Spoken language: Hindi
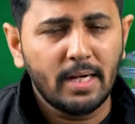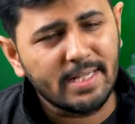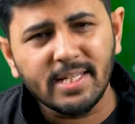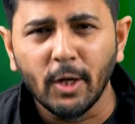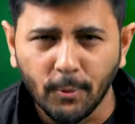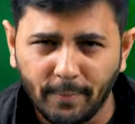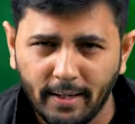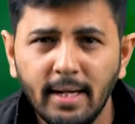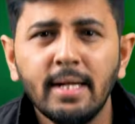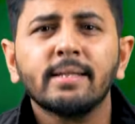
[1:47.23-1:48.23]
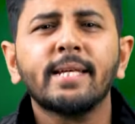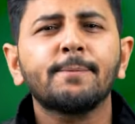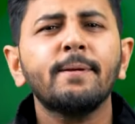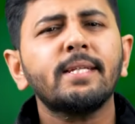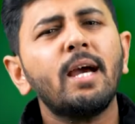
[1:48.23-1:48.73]
हज़ार रुपए
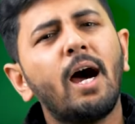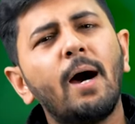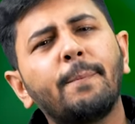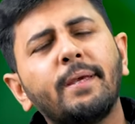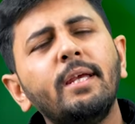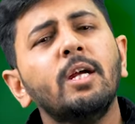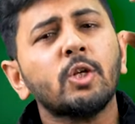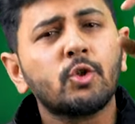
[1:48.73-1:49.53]
जिसमें से आपकी